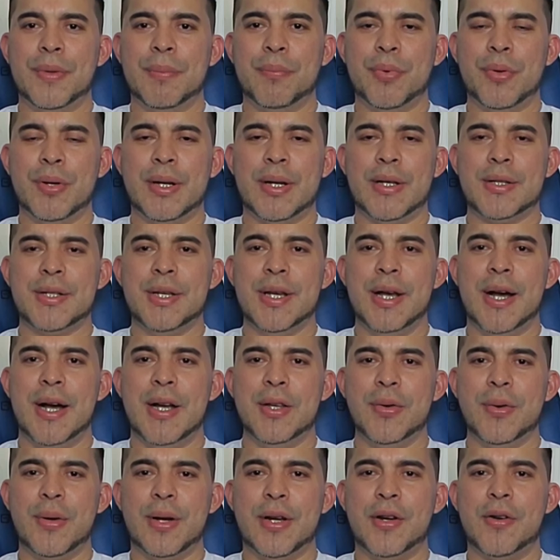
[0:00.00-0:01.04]
porque hacía
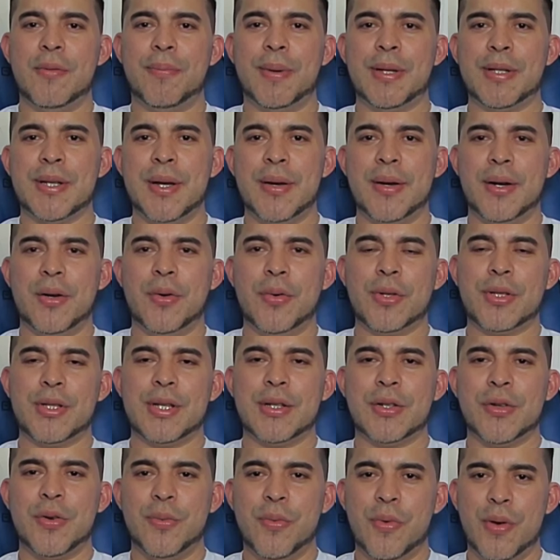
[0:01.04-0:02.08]
años que no pasaban
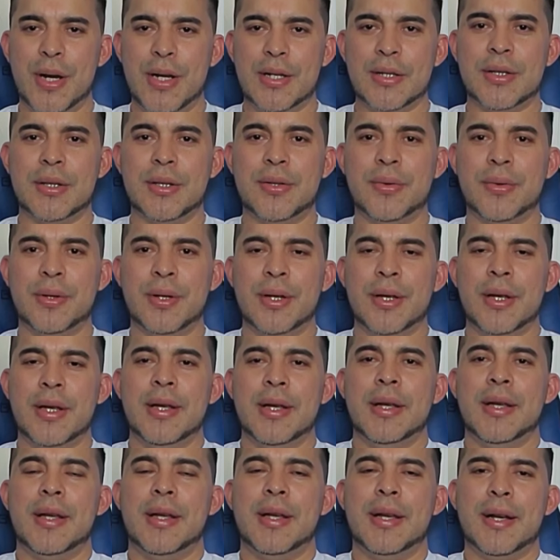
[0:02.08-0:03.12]
cosas como esto
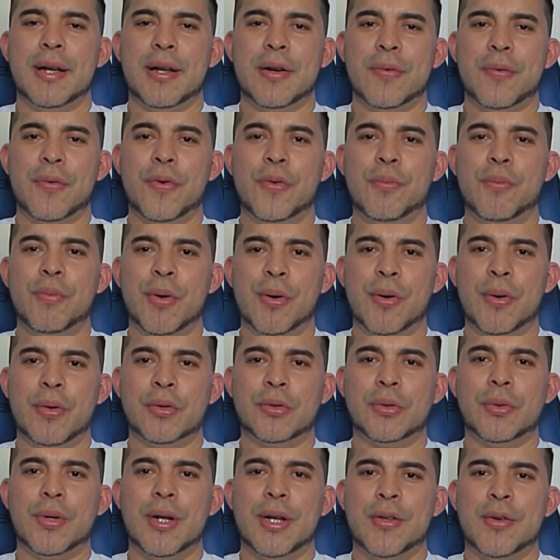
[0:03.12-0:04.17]
en el fútbol
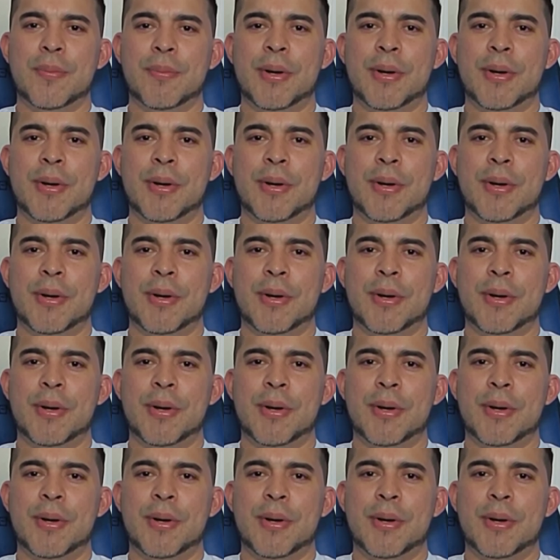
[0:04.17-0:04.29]
hondureño.